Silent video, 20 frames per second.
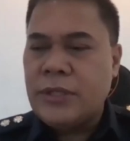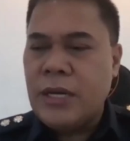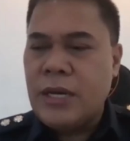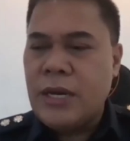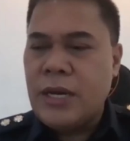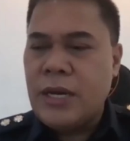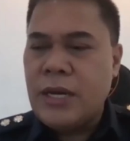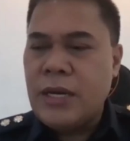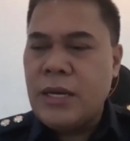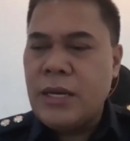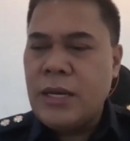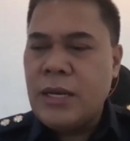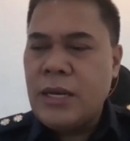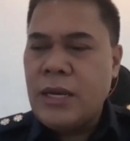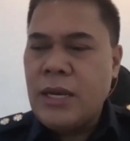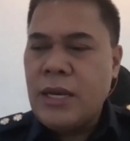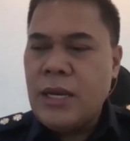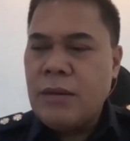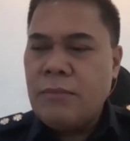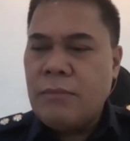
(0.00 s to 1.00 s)
na
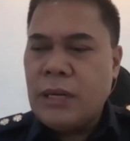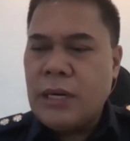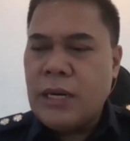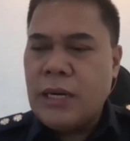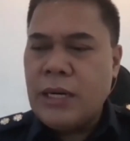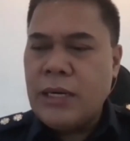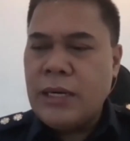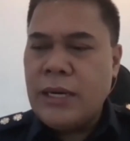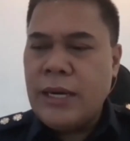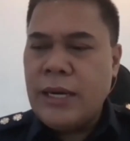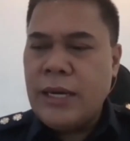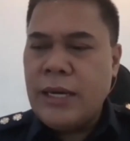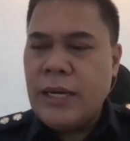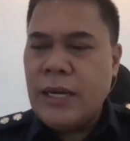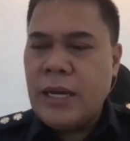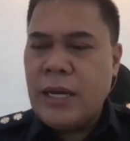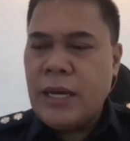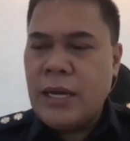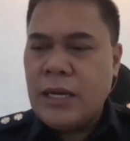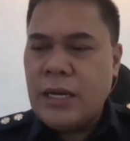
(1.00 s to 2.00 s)
uh, ah,
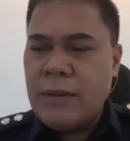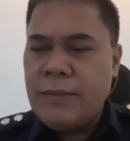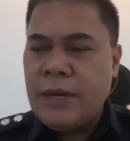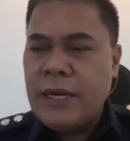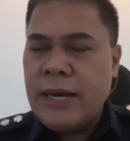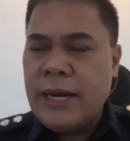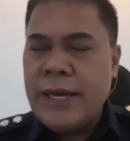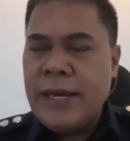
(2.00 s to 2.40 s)
generally peaceful